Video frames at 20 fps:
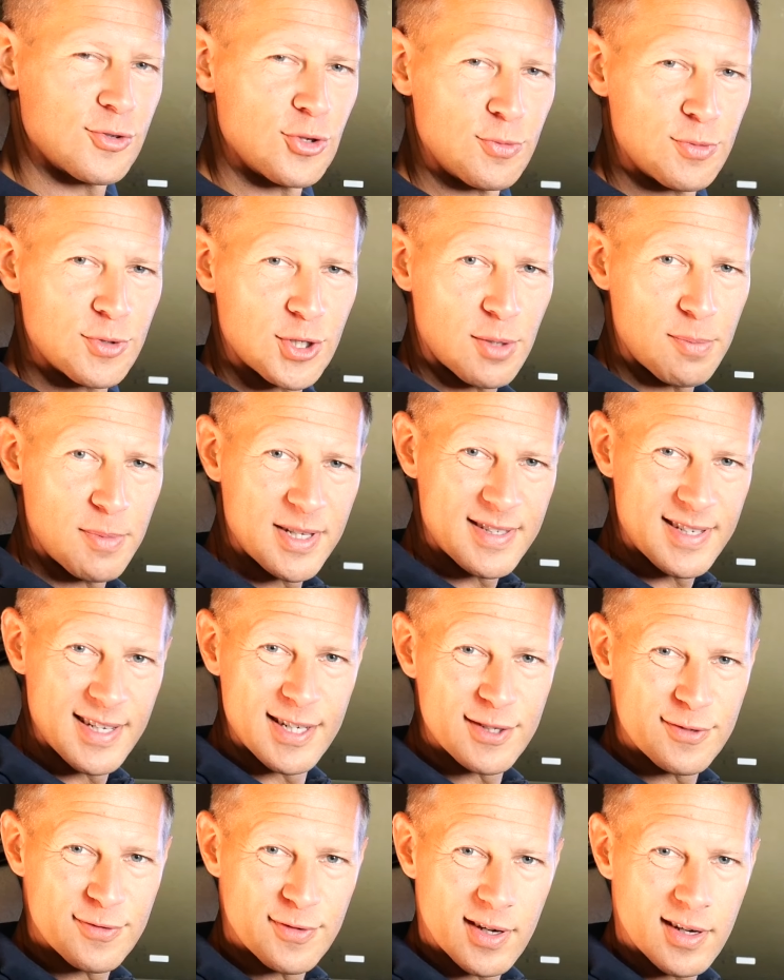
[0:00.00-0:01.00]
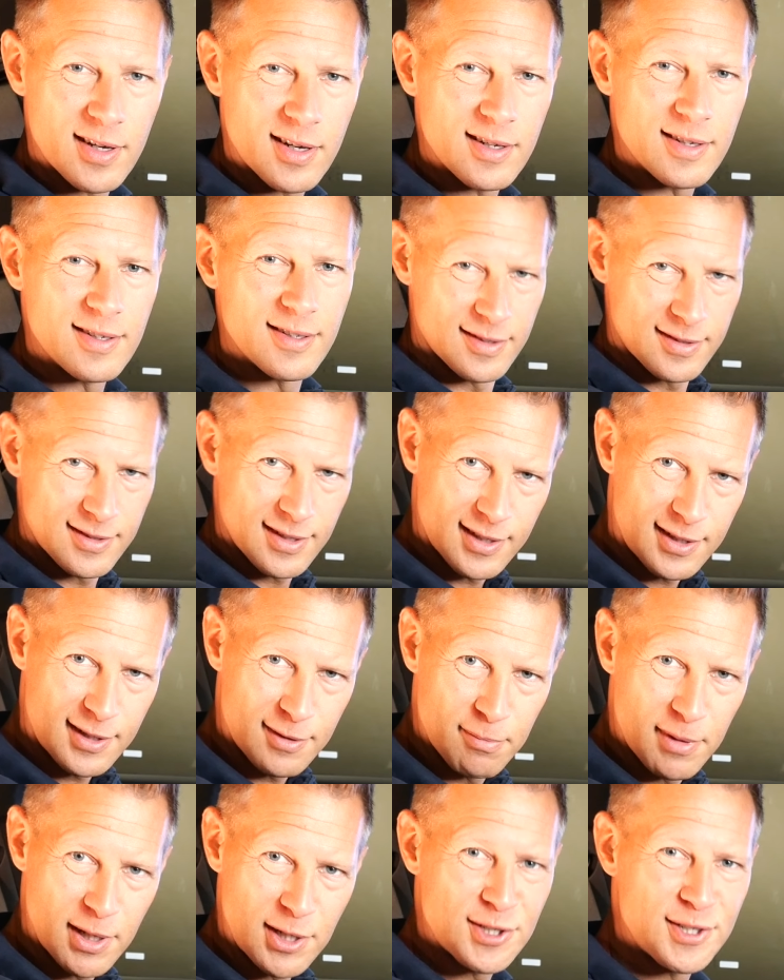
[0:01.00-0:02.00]
Typischer Mercedes-Fahrer seid
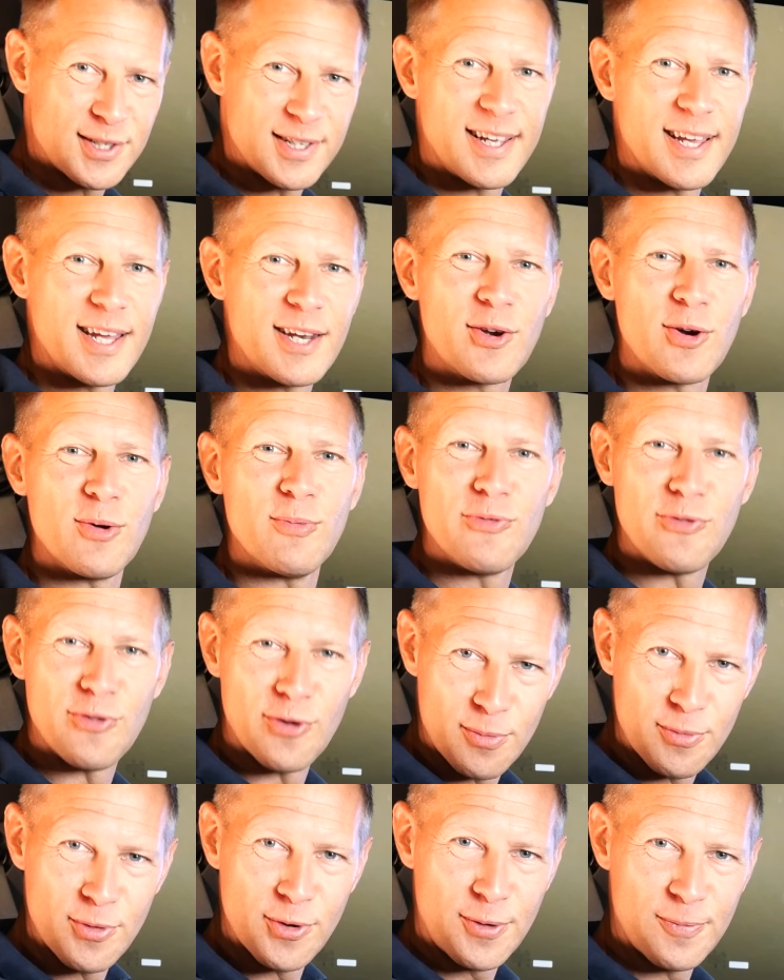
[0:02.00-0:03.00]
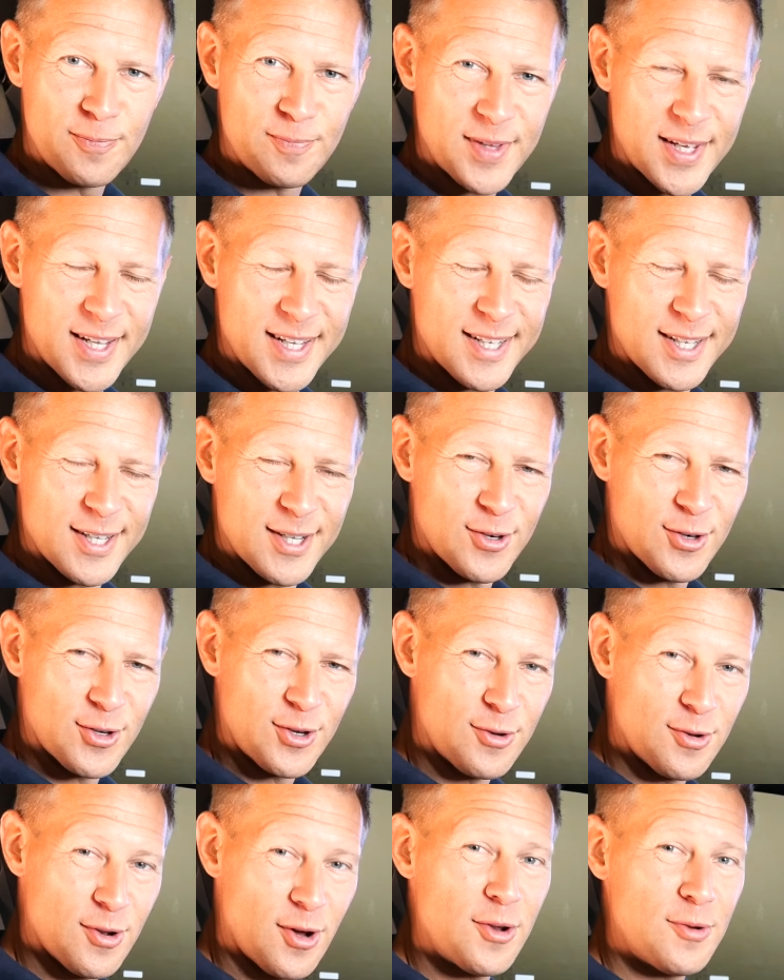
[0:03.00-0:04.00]
ihr Menschen, die gerne Komfort mögen.
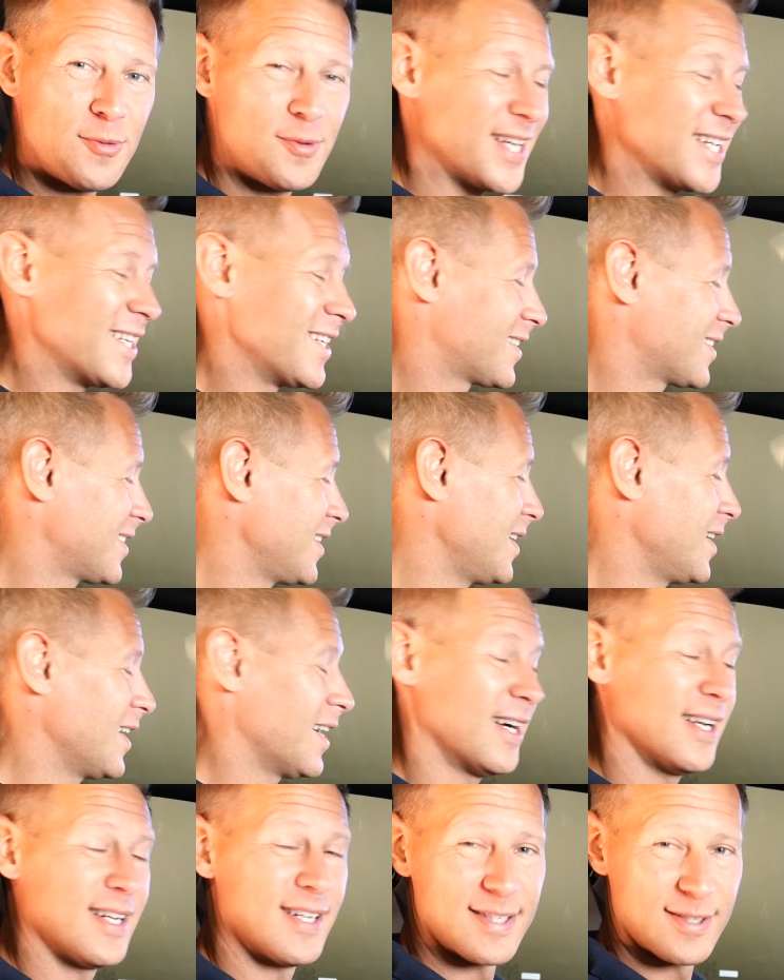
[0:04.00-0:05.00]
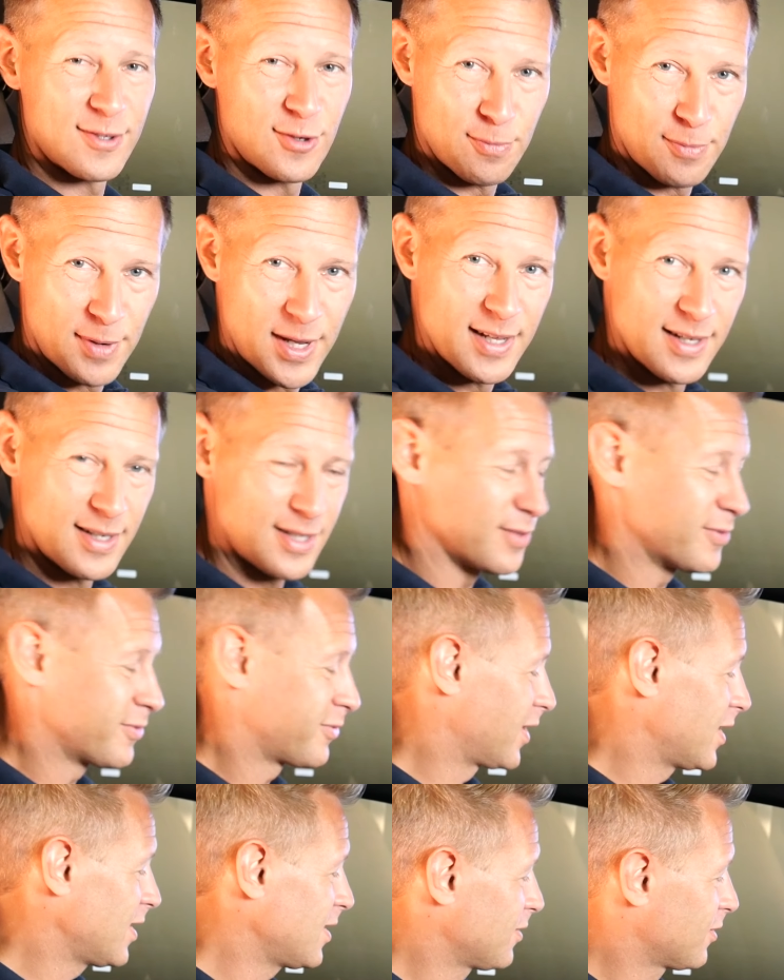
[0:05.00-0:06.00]
Und im neuen GLC als Coupé in diesem
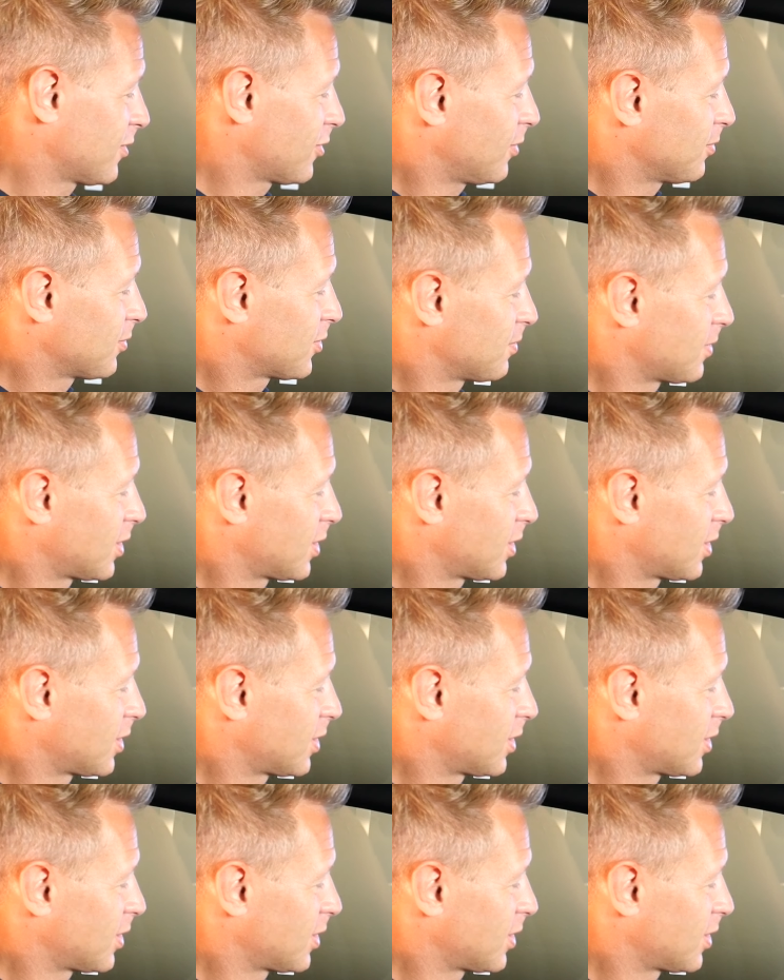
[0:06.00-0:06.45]
Fall kommt